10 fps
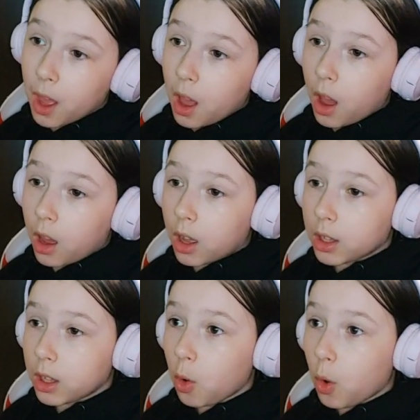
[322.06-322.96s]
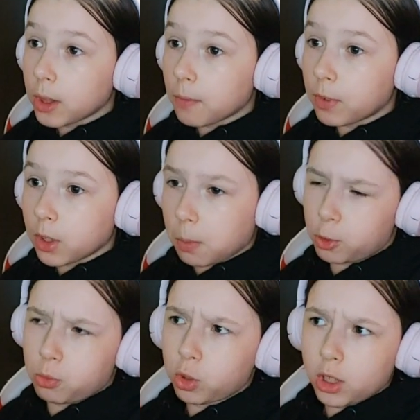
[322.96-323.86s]
А, и он нам выдал,
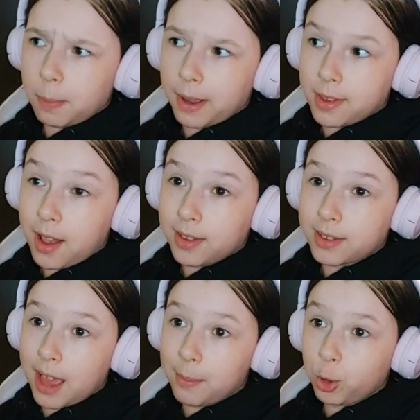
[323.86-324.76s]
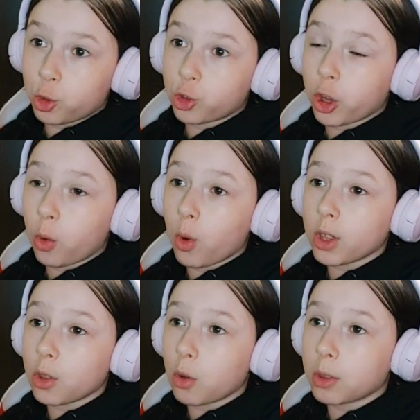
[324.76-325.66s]
почему-то это показалось за менюшечкой
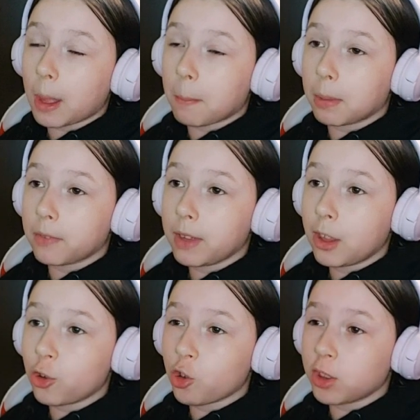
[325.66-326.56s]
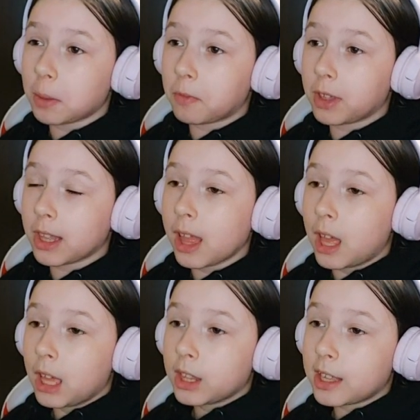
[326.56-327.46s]
кода, но там было видно, что он нам выдал
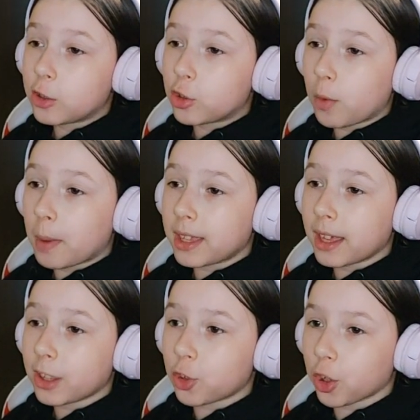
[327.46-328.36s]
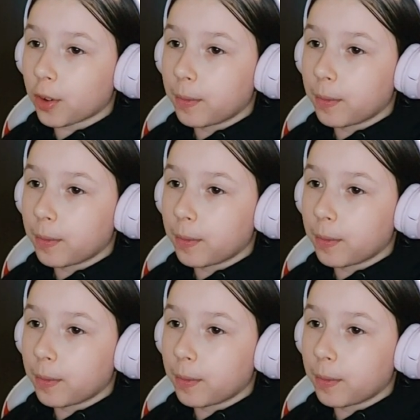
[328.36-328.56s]
тысячу монеточек.